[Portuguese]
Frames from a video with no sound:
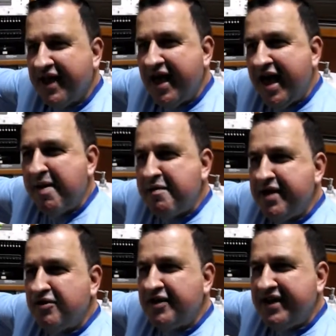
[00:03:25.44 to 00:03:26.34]
A minha mãe
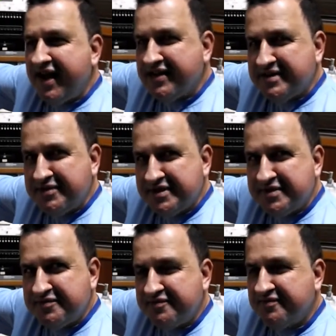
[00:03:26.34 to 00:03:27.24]
é dona de casa mesmo,
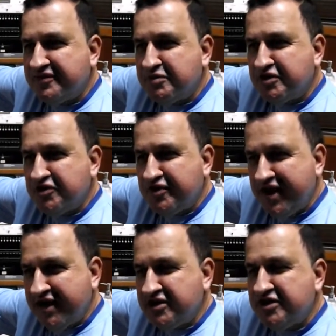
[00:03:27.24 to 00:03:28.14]
chama
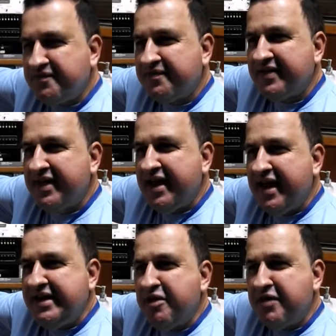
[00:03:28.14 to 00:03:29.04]
Zoraide.
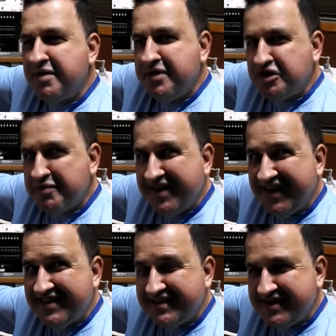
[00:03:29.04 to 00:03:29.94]
E tem uma irmã chamada
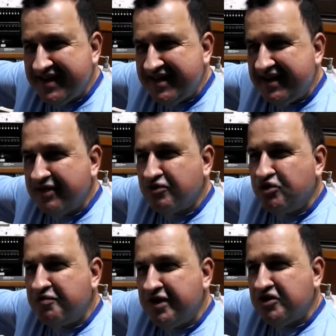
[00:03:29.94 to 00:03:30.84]
Alessandra, tem um
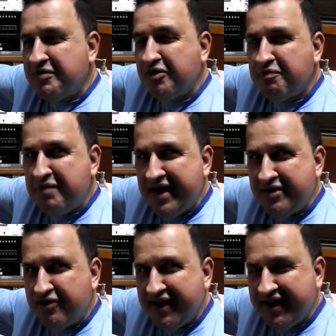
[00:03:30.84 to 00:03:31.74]
sobrinho chamado
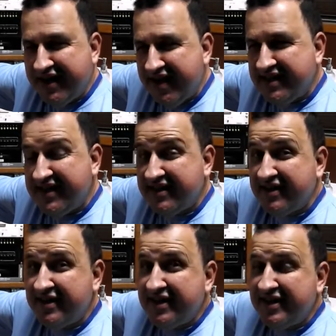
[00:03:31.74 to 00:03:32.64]
Pedro Henrique, tem,
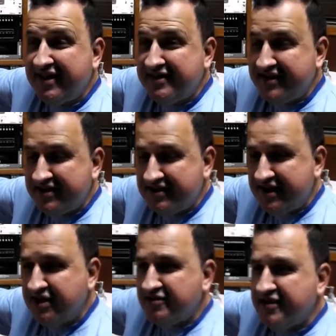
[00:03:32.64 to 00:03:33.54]
tem seis
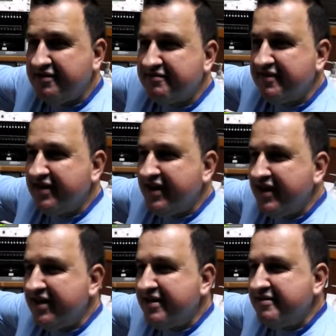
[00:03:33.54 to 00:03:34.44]
anos, né?
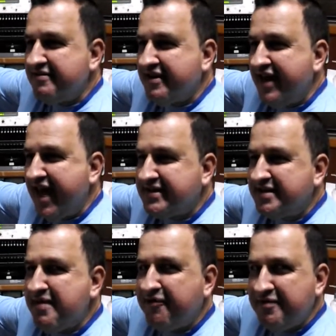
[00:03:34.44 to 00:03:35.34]
Essa
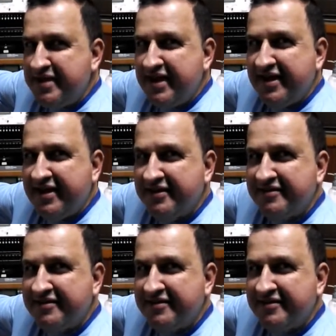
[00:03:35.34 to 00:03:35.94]
é a minha família, né?